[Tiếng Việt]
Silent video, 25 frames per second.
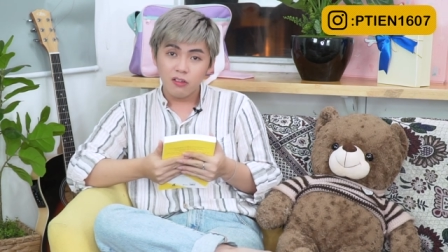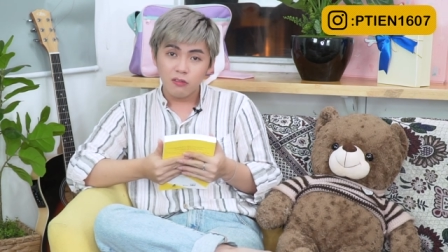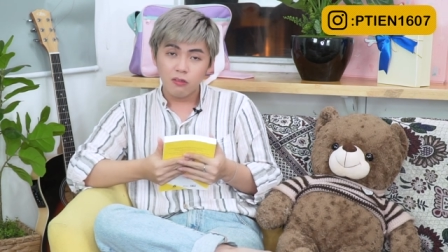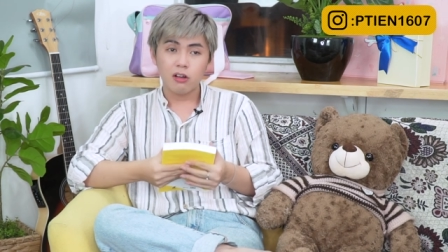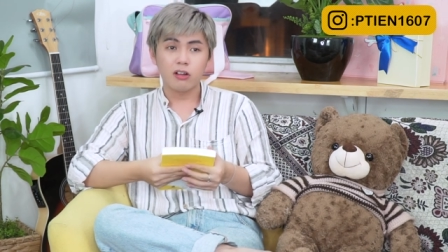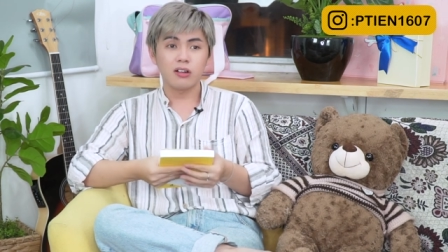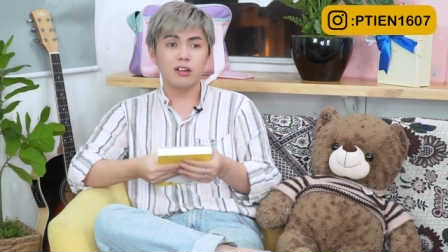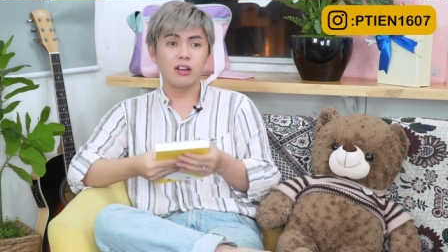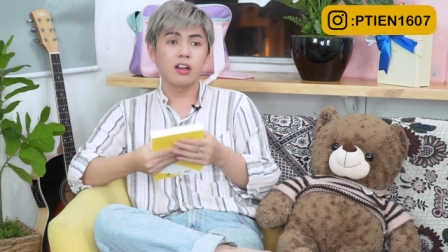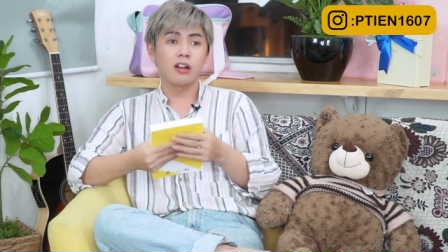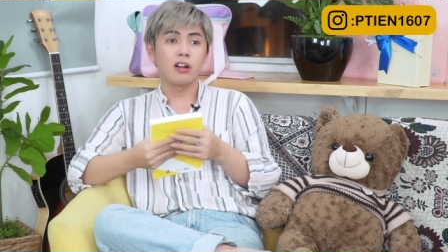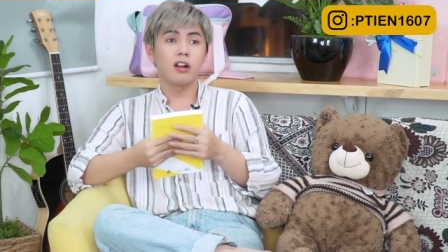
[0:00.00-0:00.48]

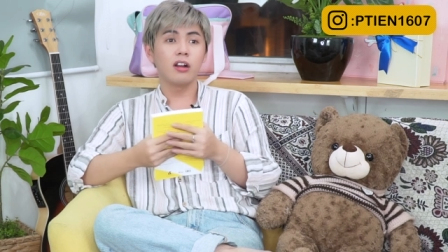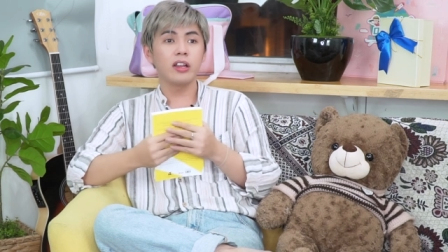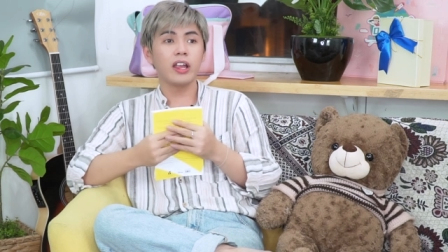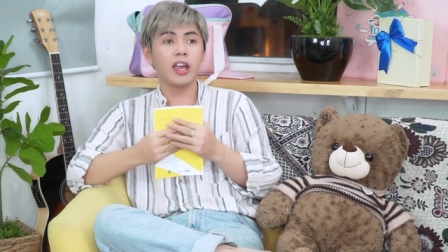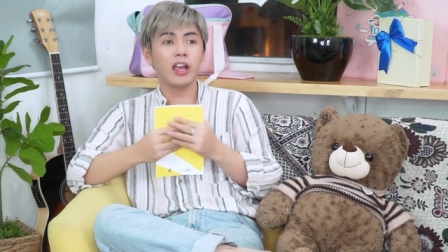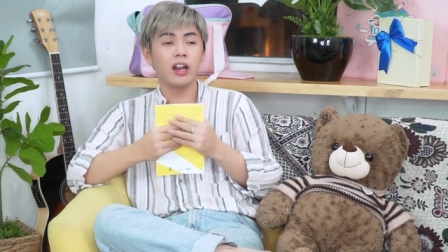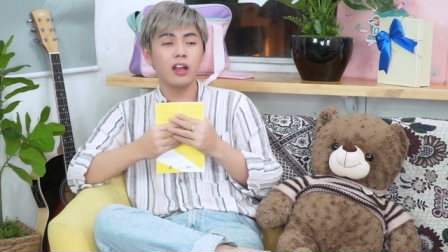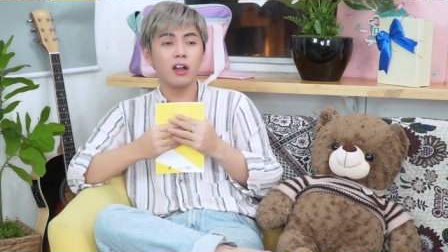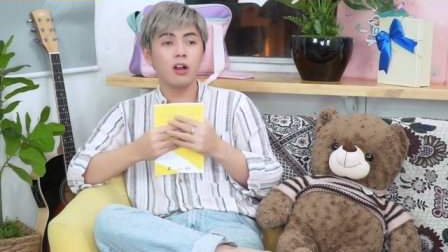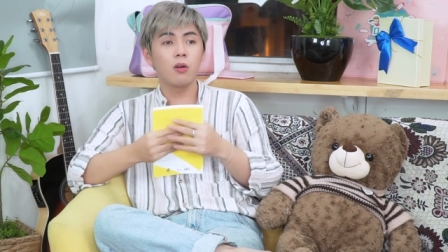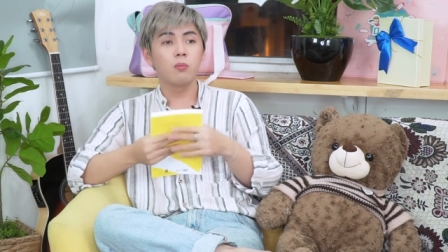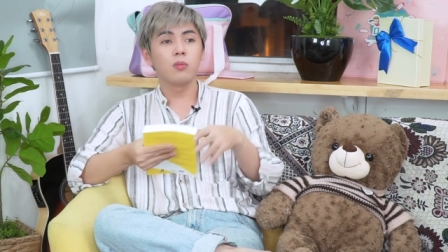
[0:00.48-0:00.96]
hoặc là có
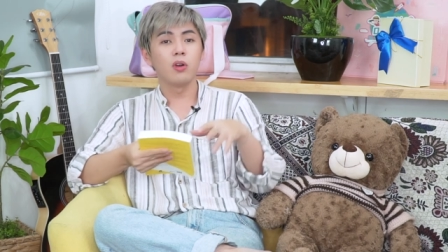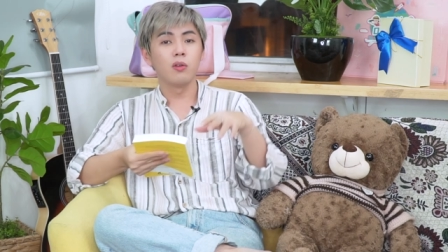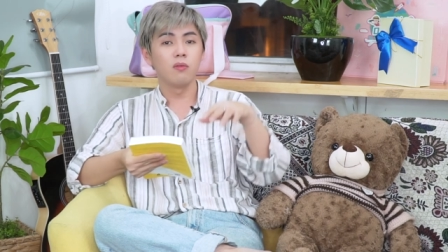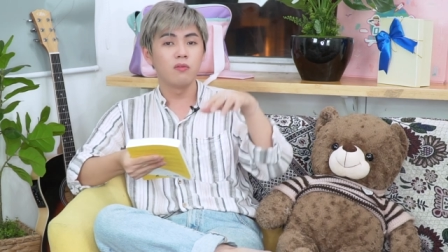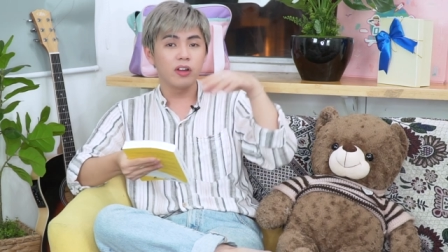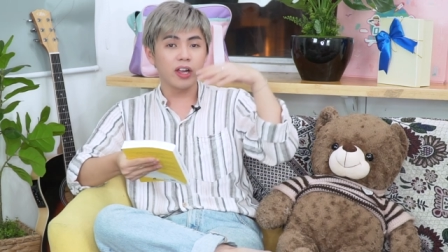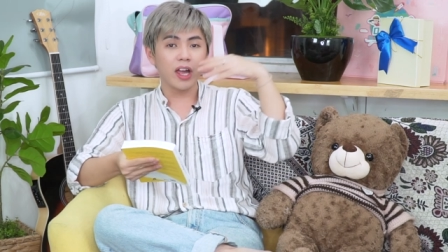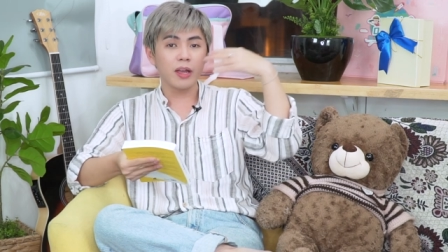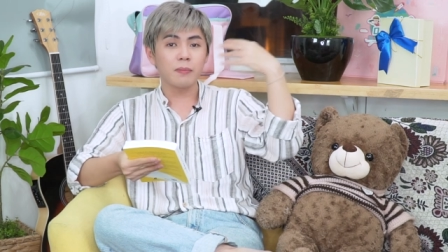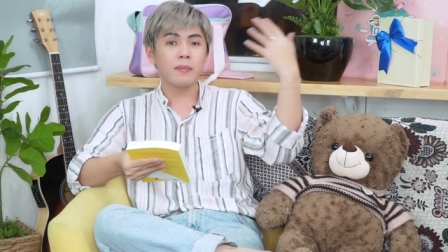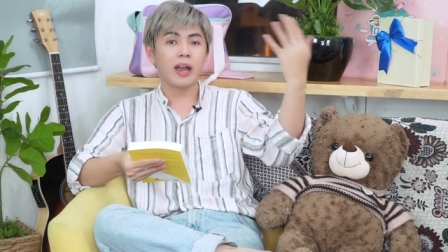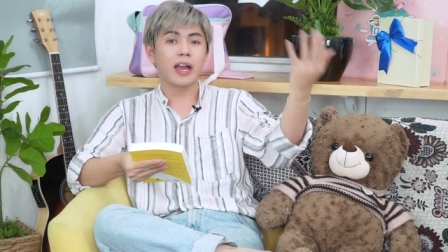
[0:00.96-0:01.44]
thể là không đúng
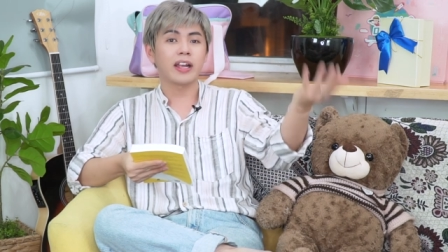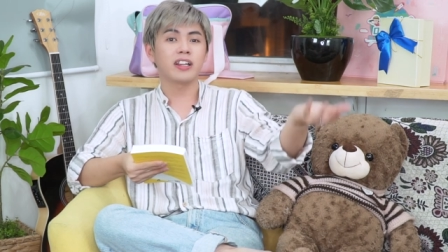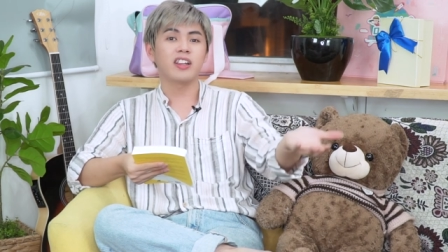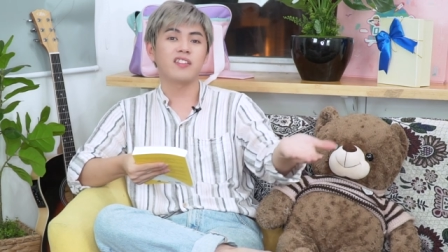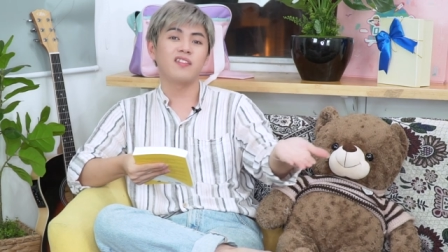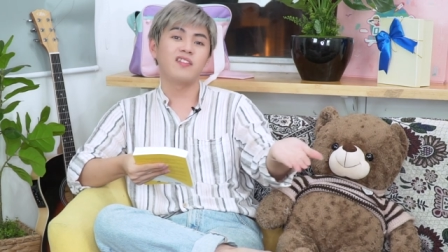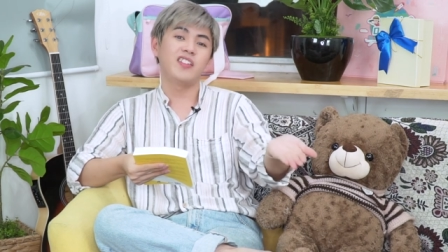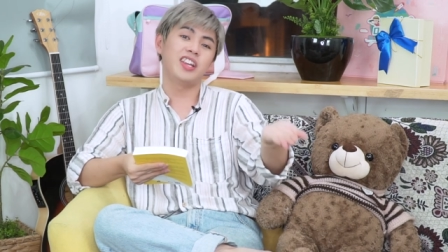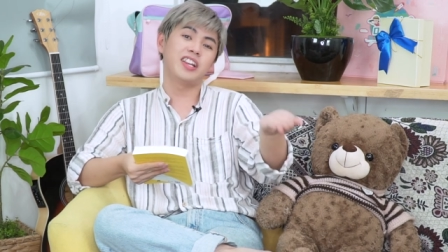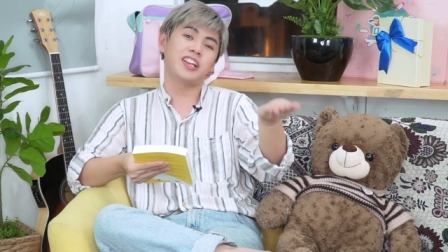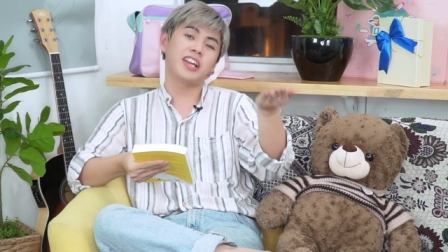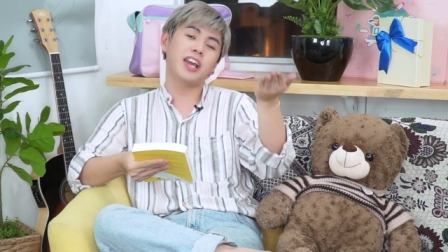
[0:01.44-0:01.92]
với các bạn
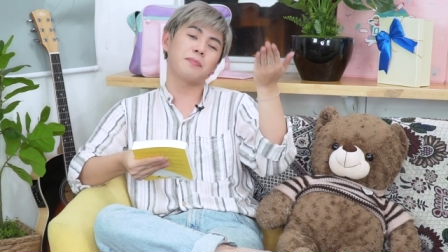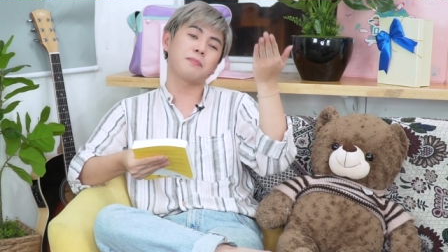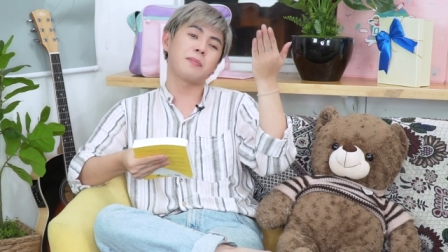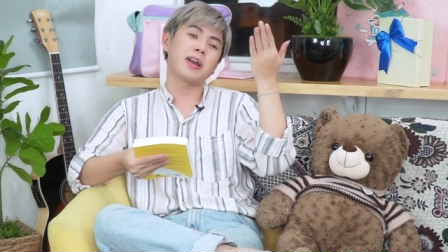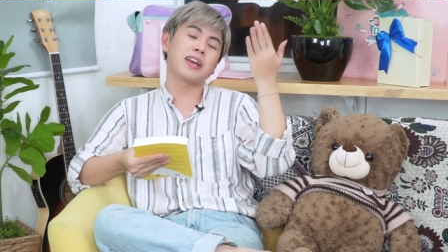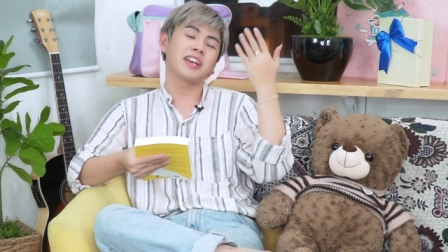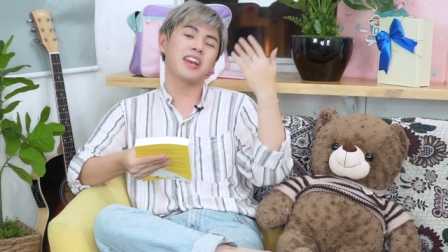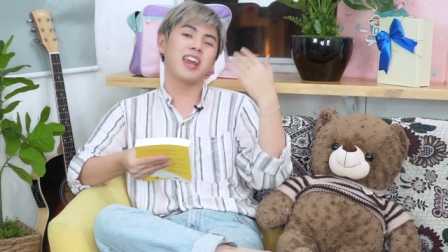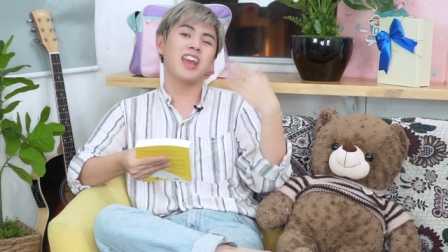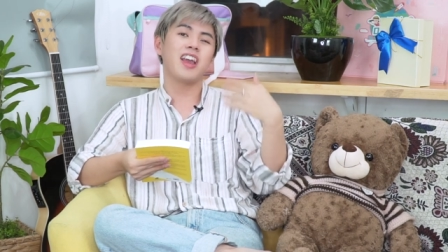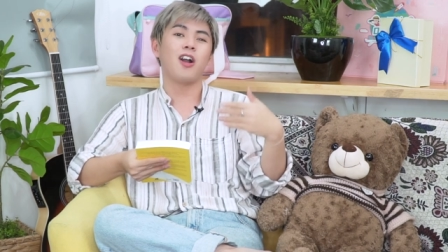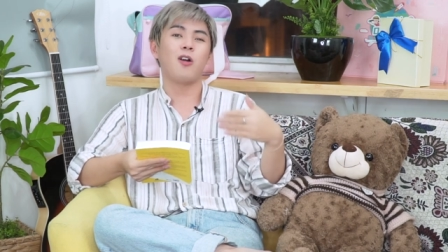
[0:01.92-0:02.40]
tại vì các
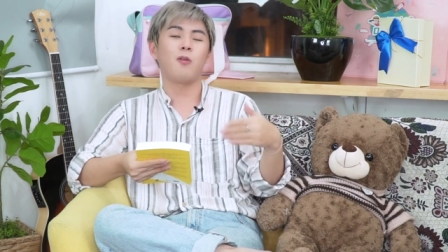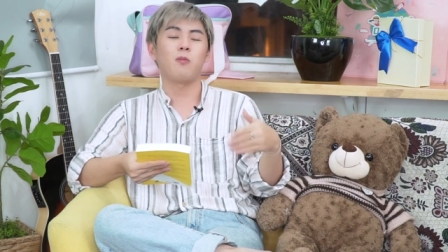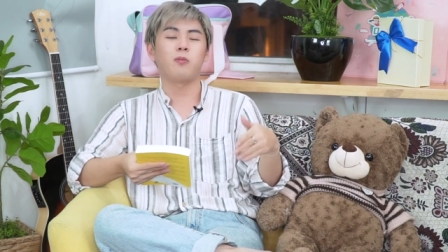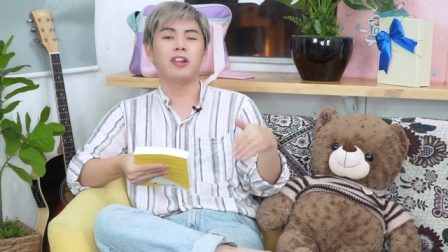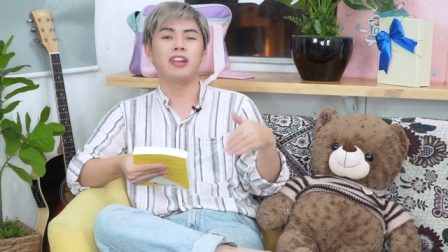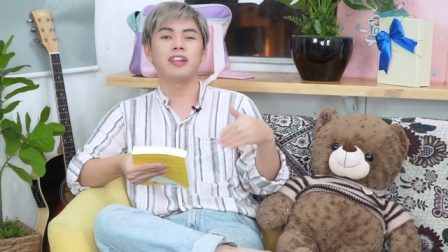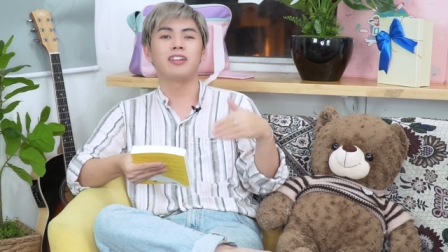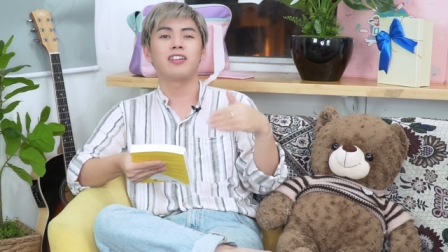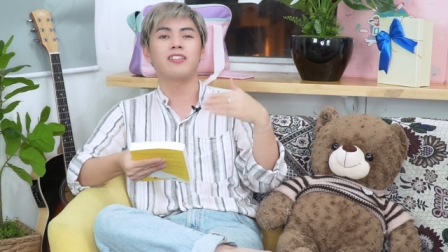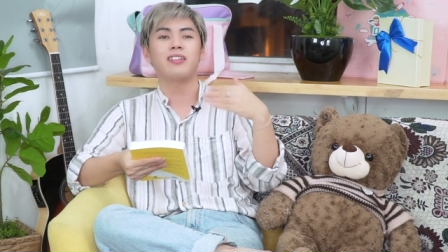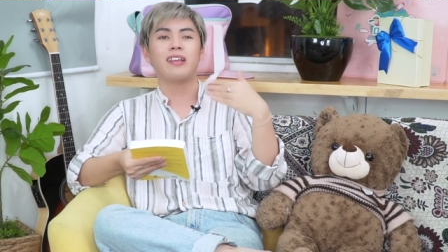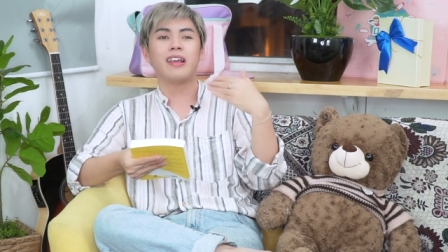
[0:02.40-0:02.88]
bạn đi học
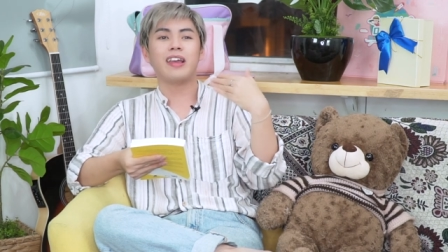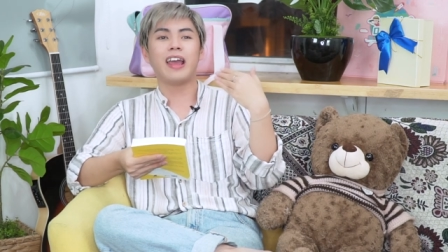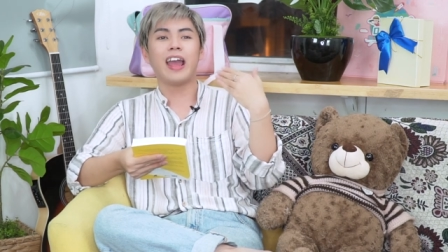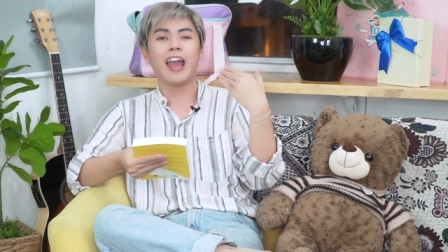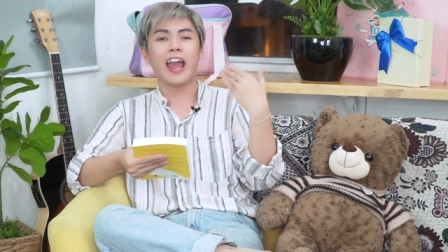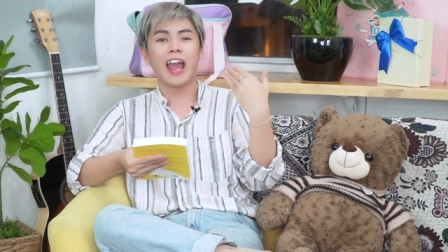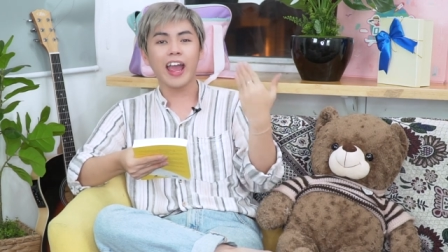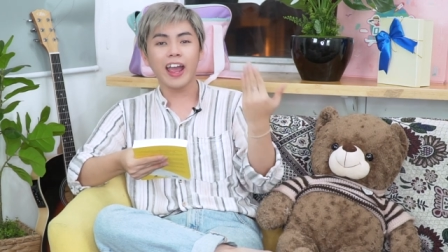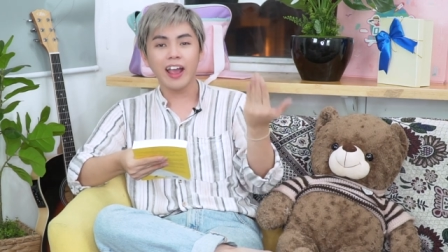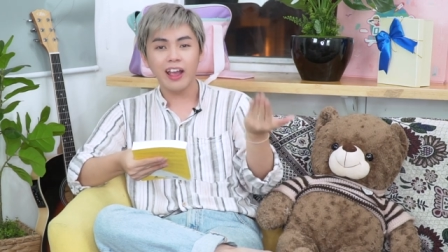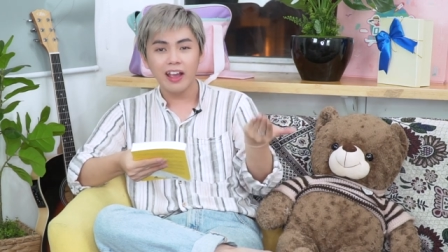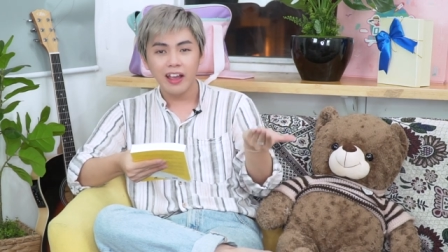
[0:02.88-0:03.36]
thì nó sẽ
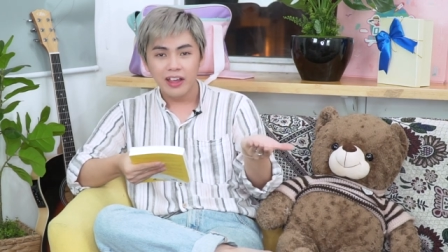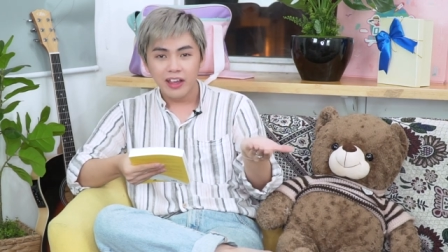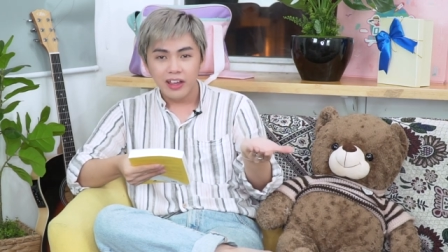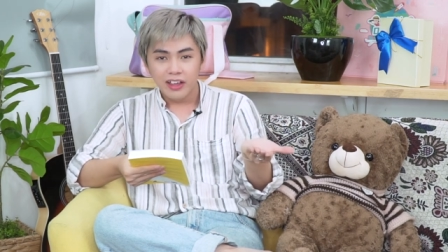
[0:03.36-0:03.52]
khác.